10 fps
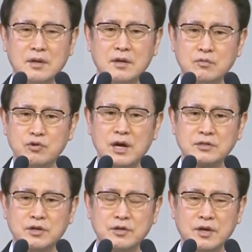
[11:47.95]
여러분 구약
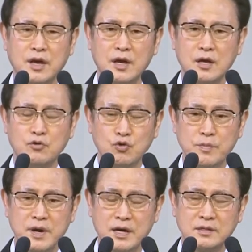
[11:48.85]
성경에
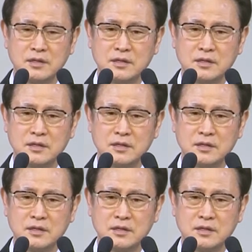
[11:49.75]
유명한